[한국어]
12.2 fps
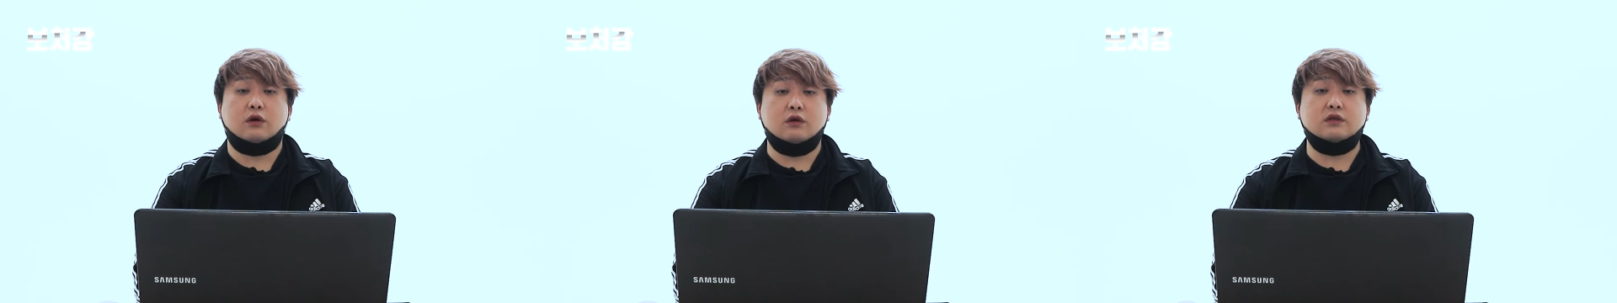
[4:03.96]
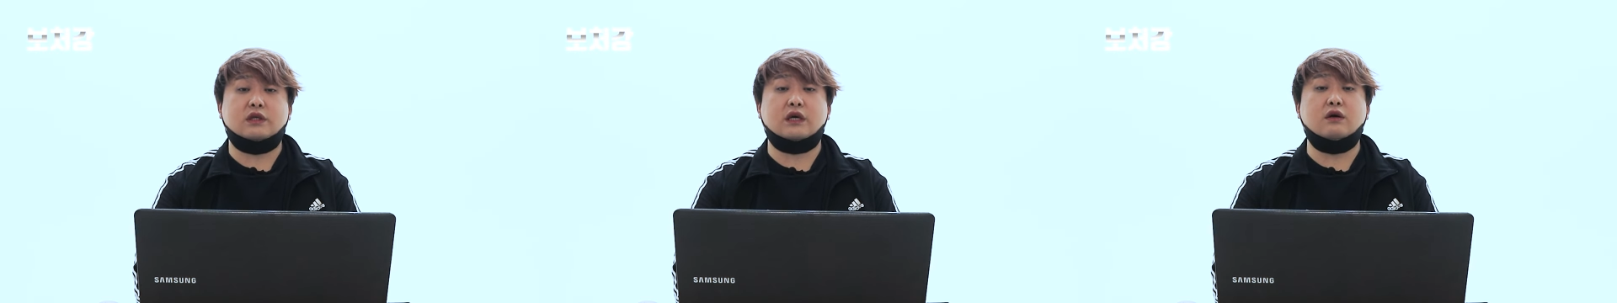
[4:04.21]

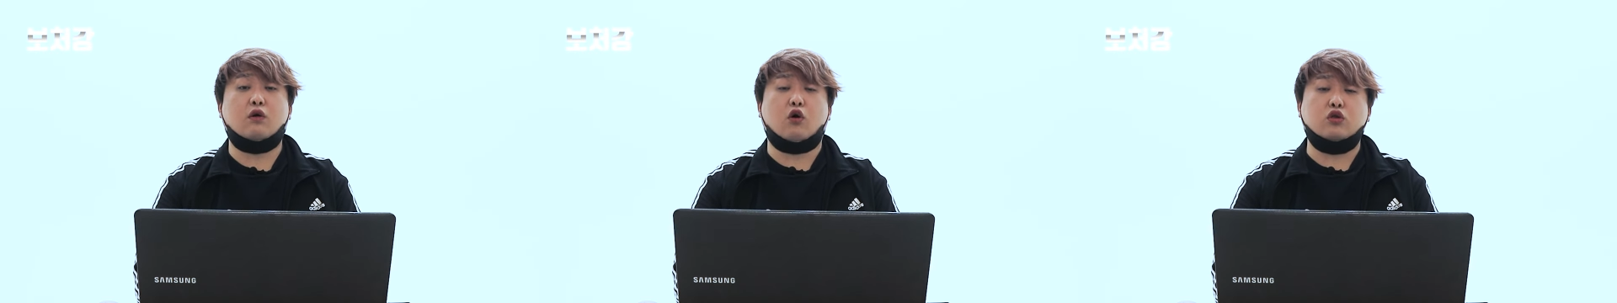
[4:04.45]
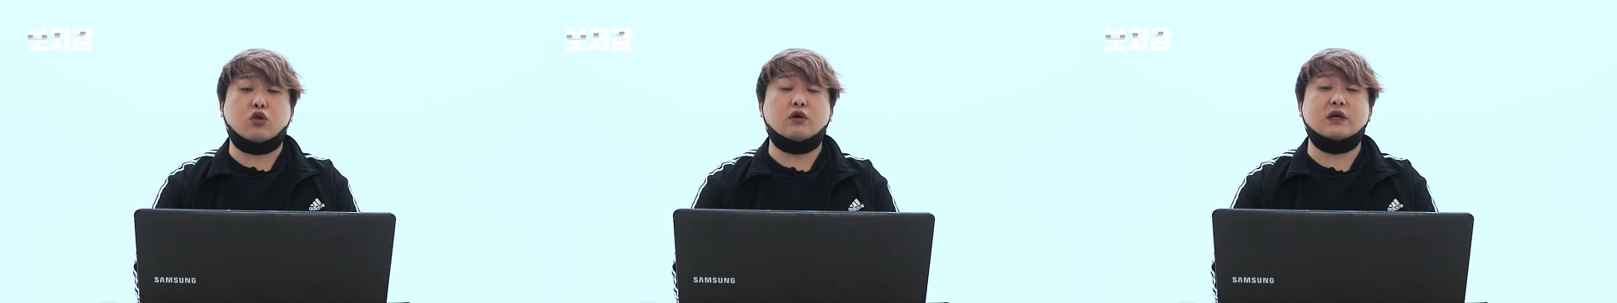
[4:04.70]
전차를
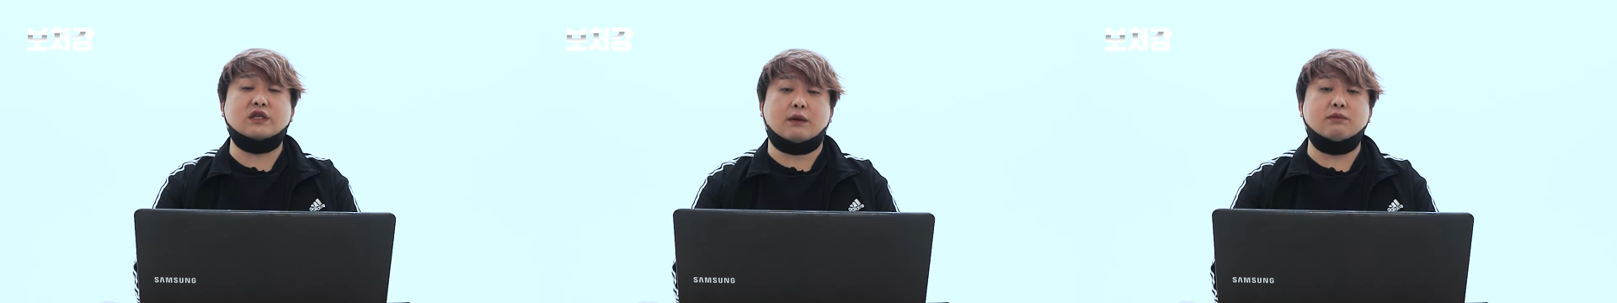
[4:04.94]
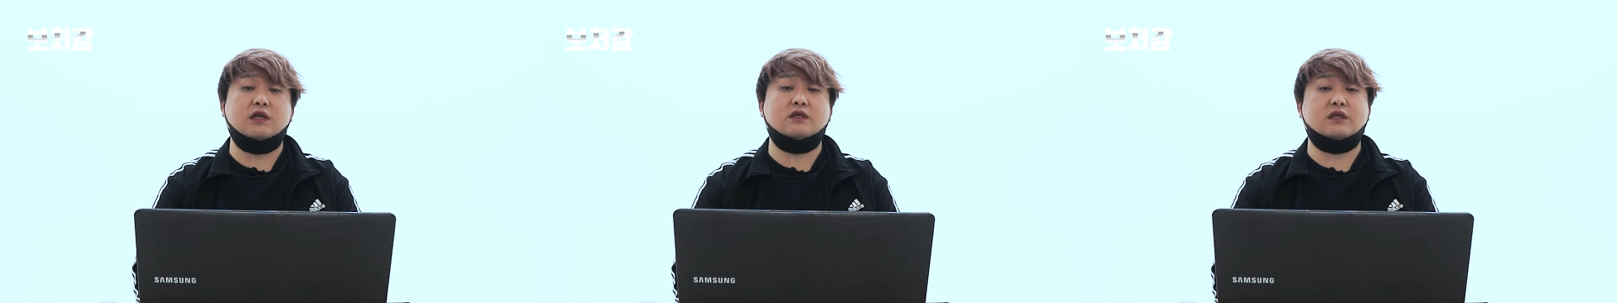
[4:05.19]
어떻게
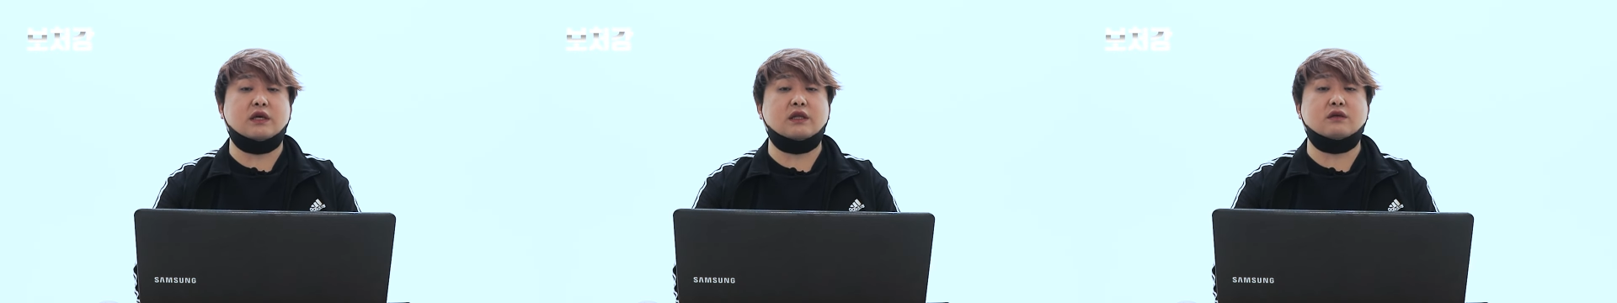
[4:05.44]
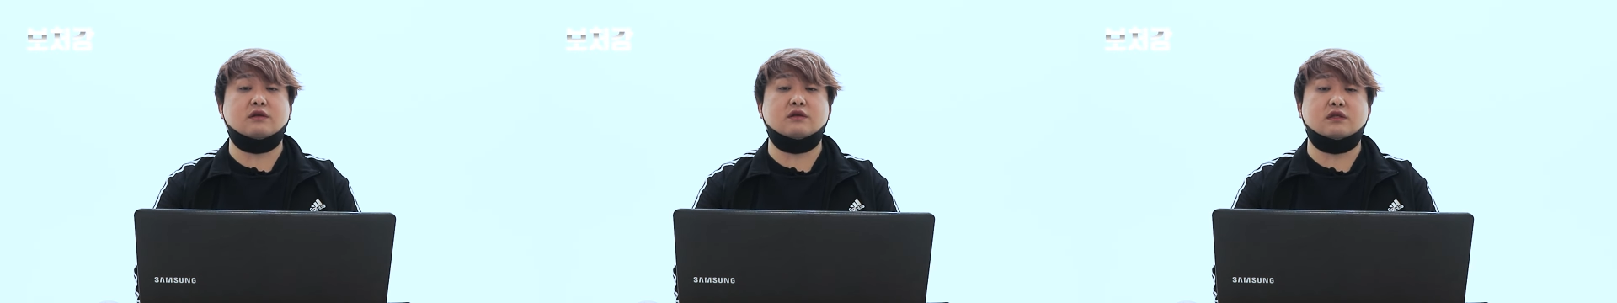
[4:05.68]
잡는지에
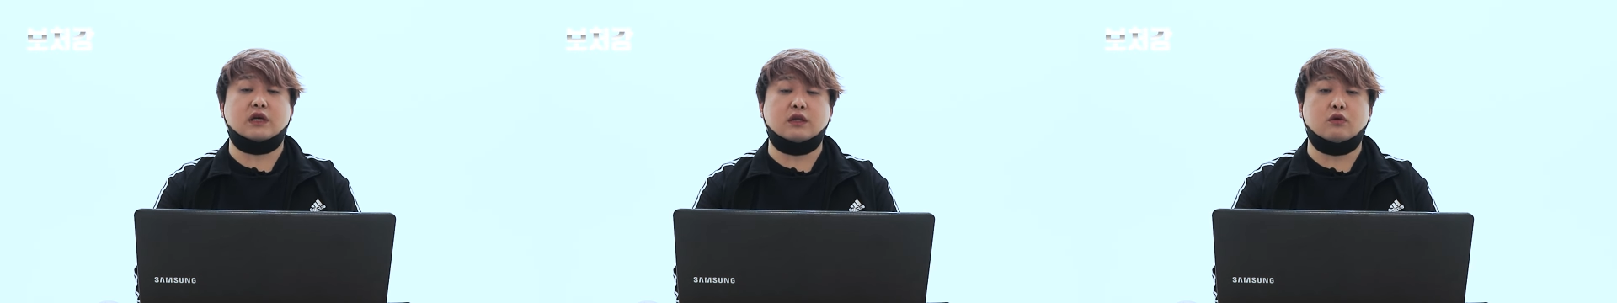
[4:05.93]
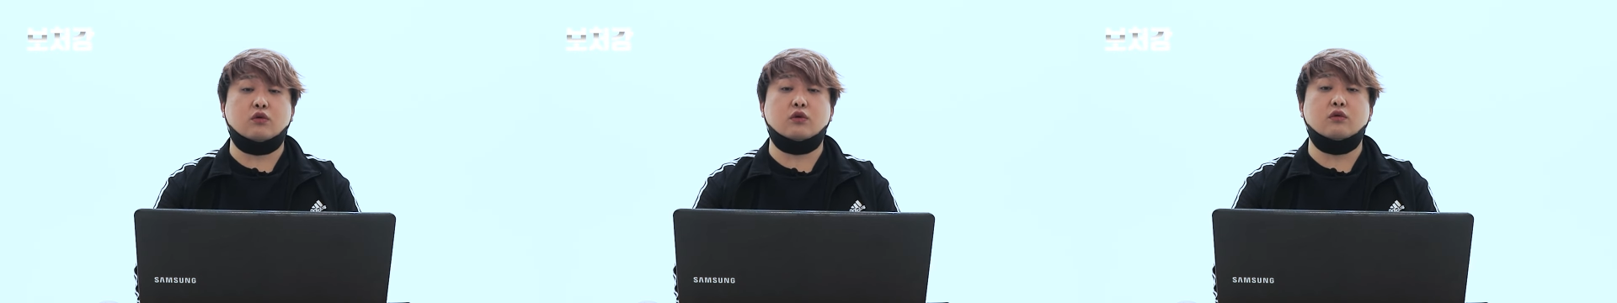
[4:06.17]
대해서는
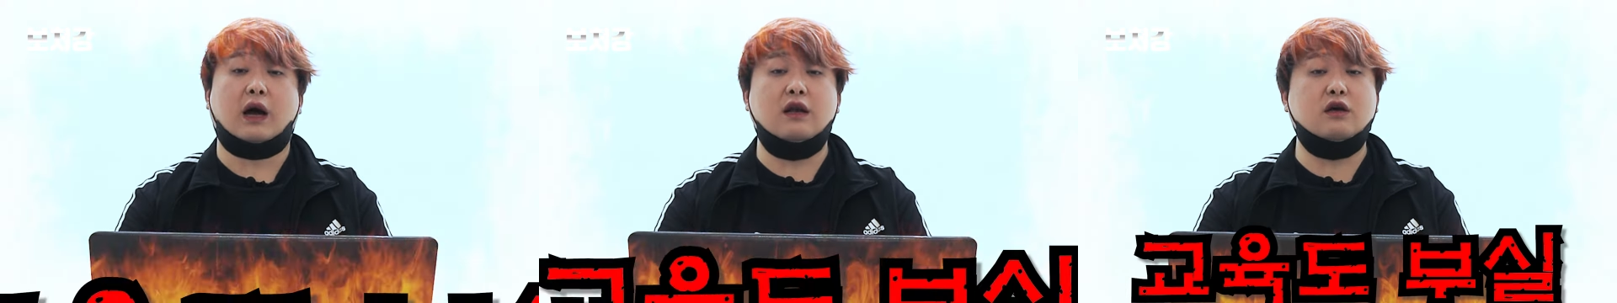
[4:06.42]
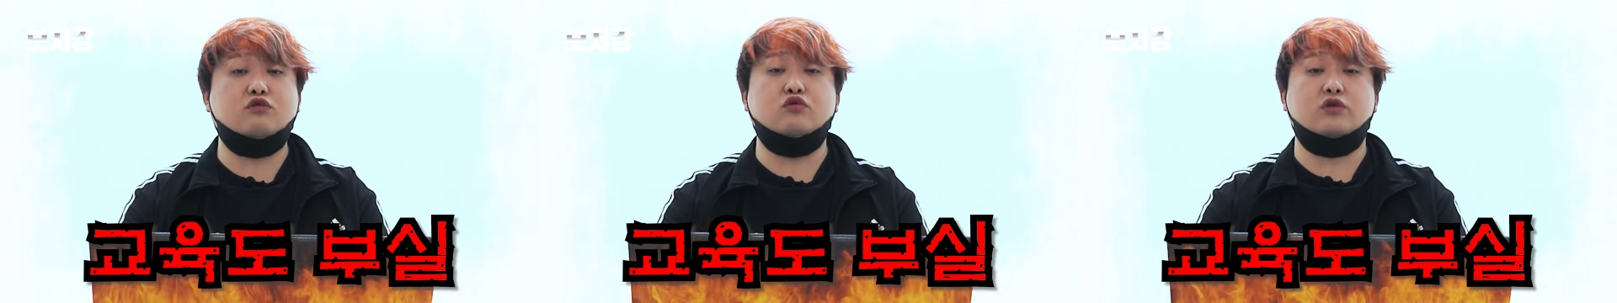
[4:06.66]
제대로
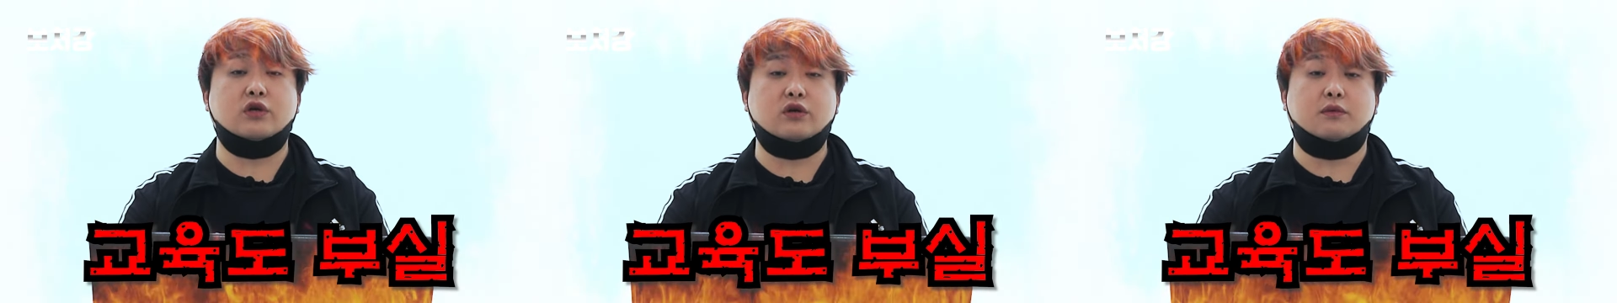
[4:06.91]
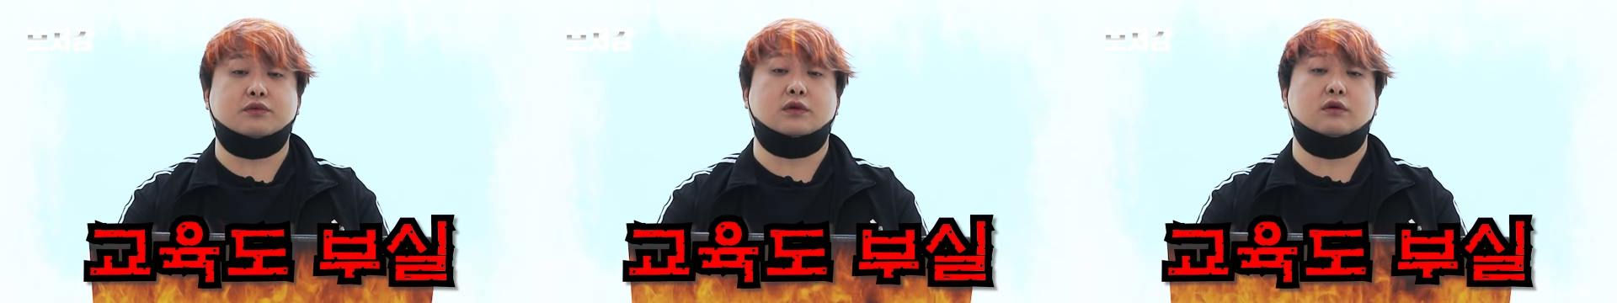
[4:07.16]
알려준
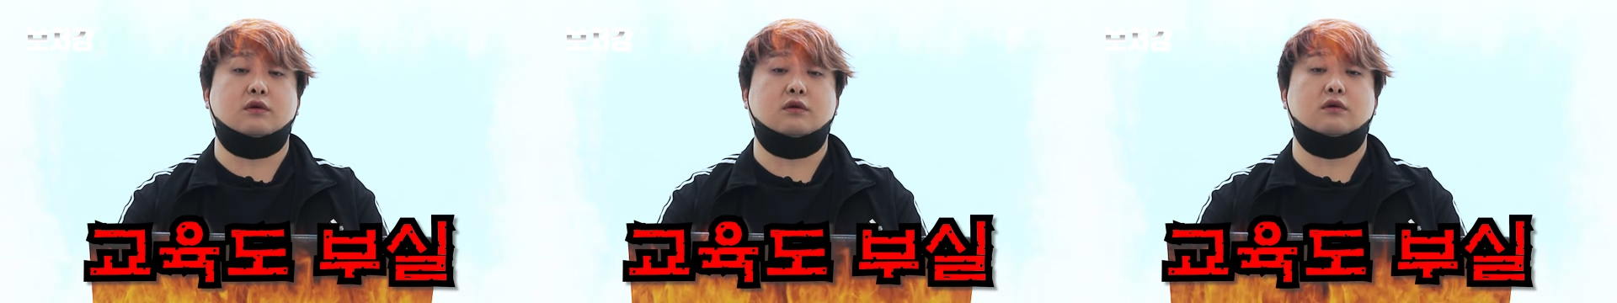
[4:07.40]
적이 없어요.